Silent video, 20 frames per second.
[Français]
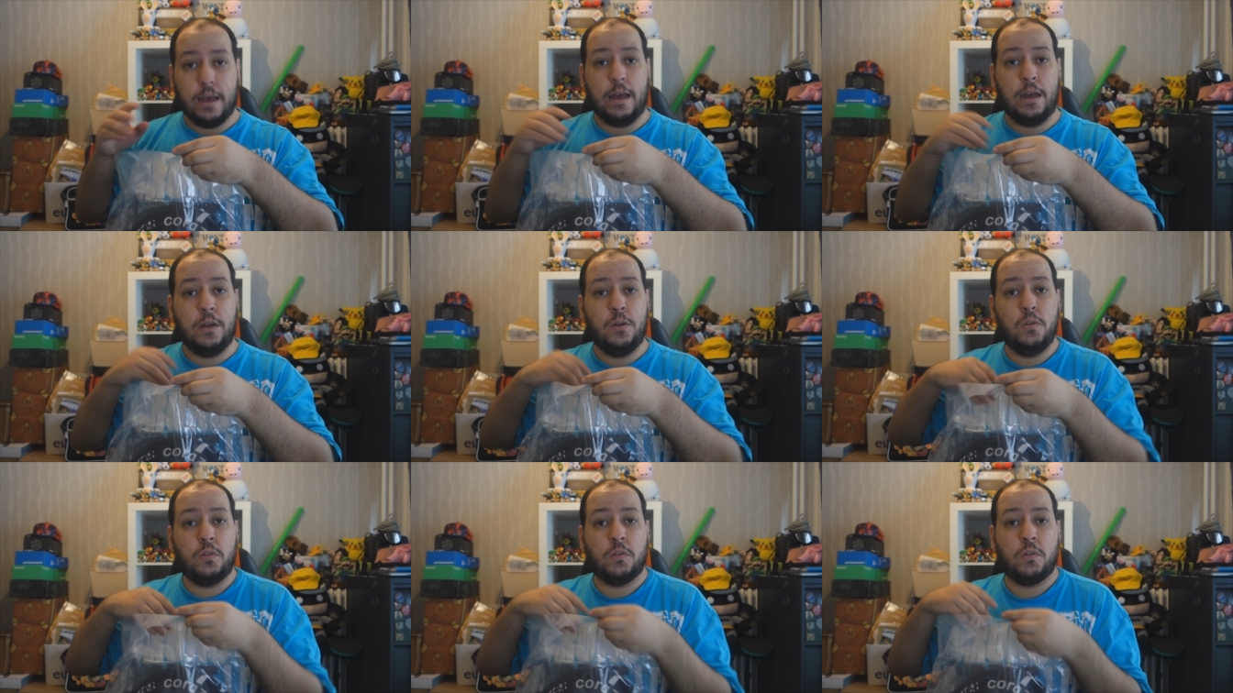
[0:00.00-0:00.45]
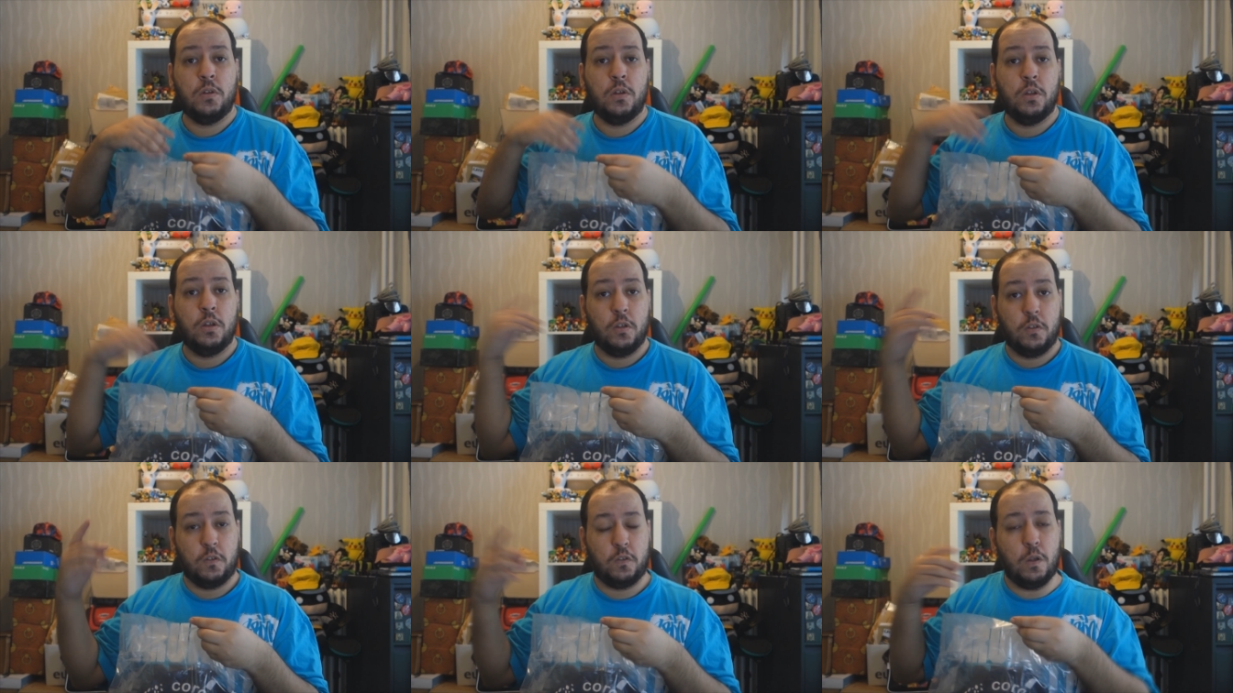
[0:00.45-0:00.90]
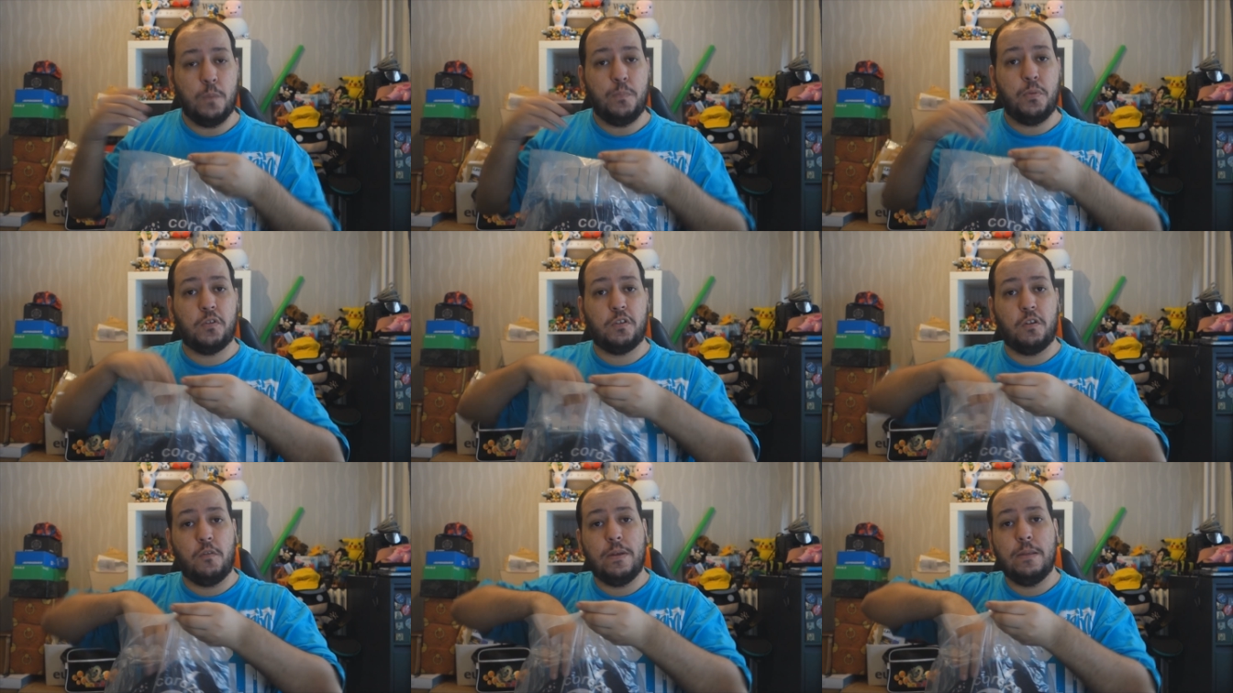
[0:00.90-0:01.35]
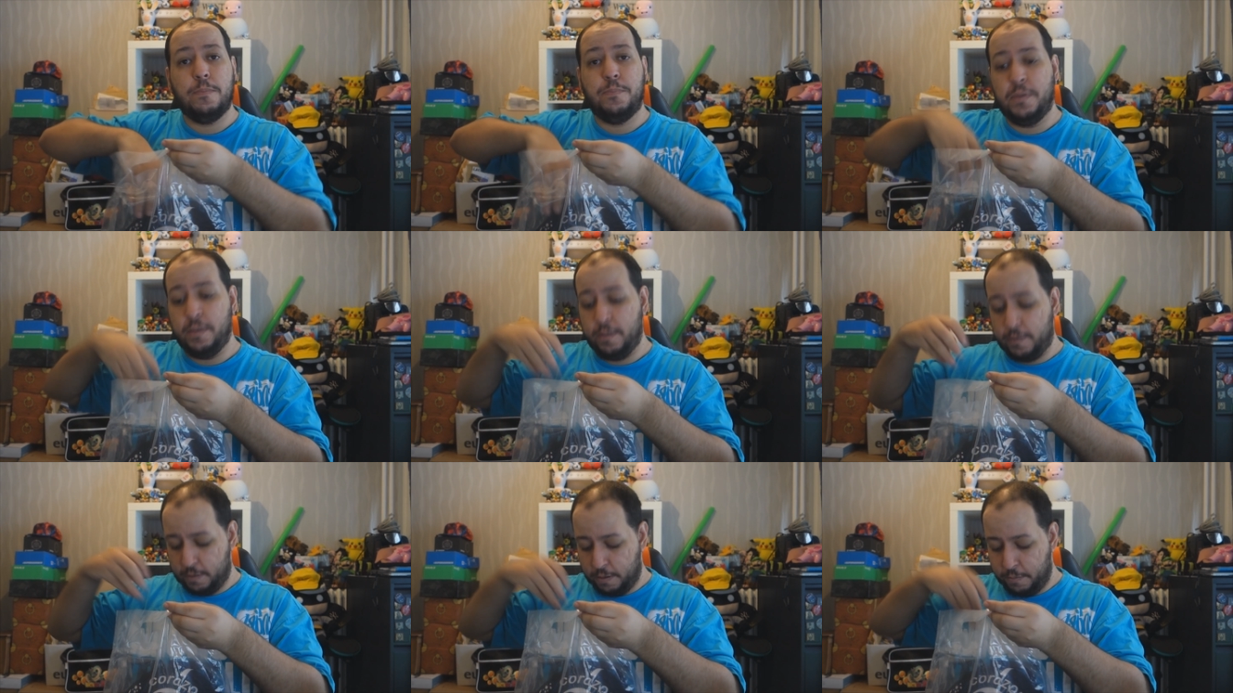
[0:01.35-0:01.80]
un autre 100% One
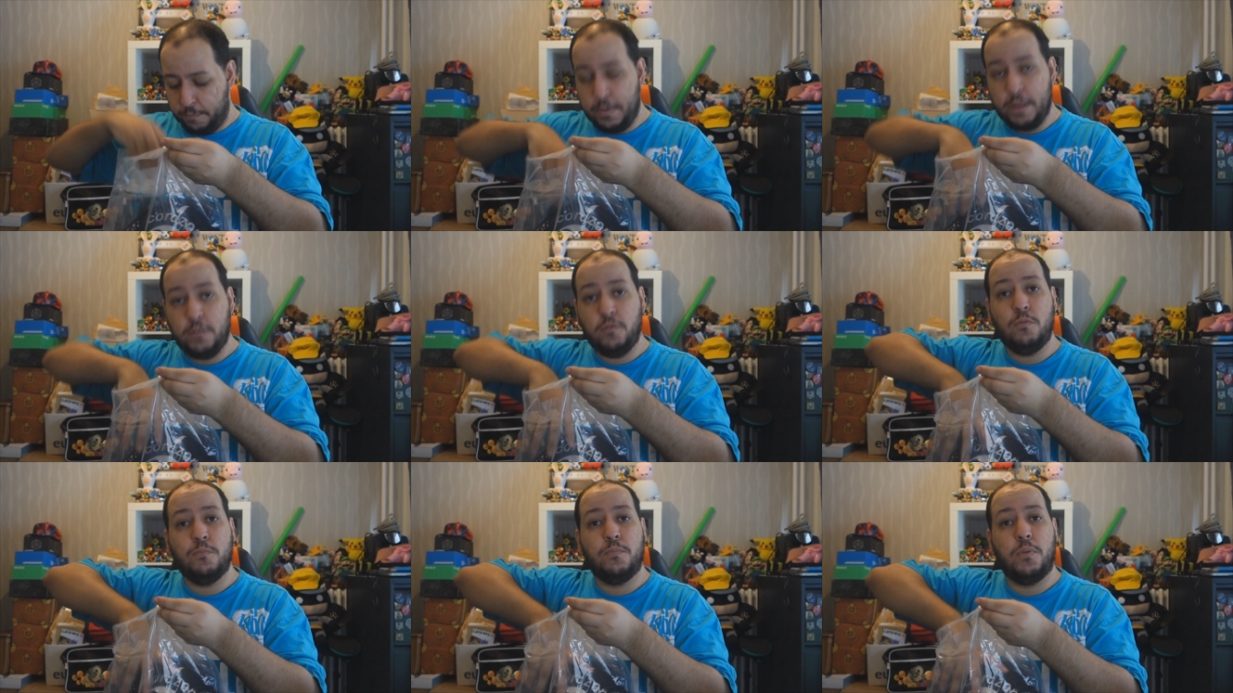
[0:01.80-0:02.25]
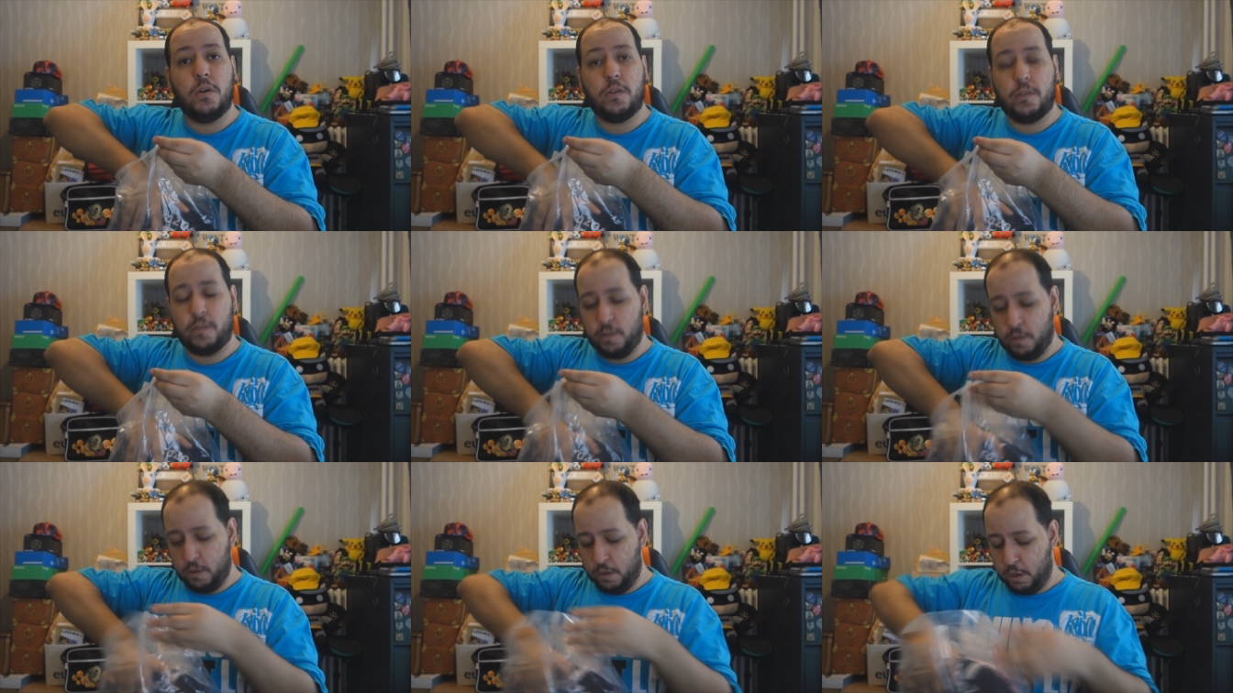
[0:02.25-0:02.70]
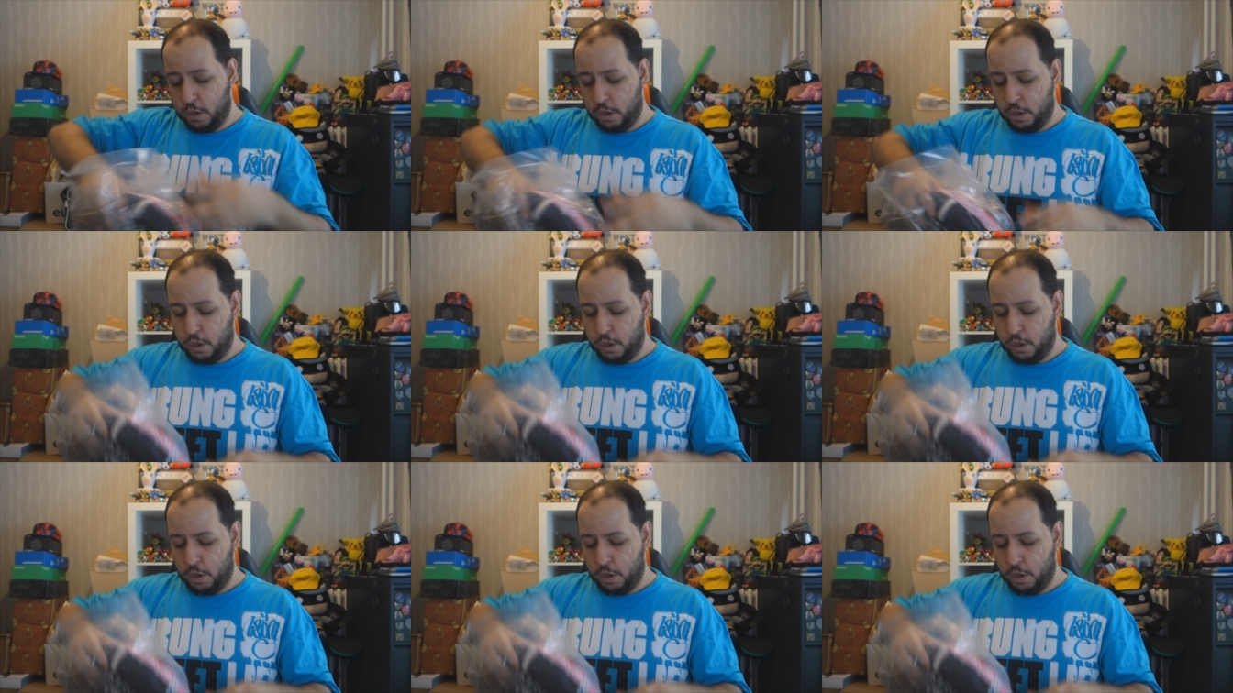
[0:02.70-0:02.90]
Piece, mais d'une box.